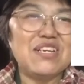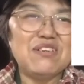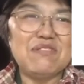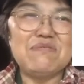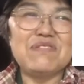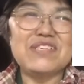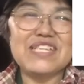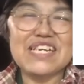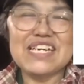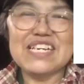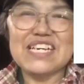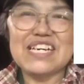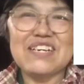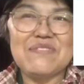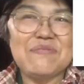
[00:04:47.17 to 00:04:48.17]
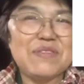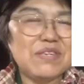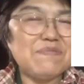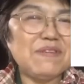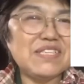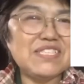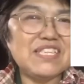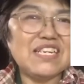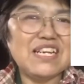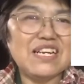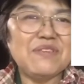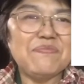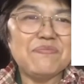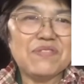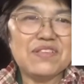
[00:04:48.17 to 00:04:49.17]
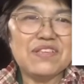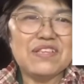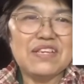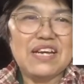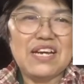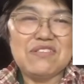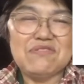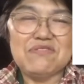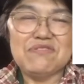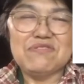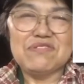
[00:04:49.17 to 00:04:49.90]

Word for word: 思いながらいましたらあの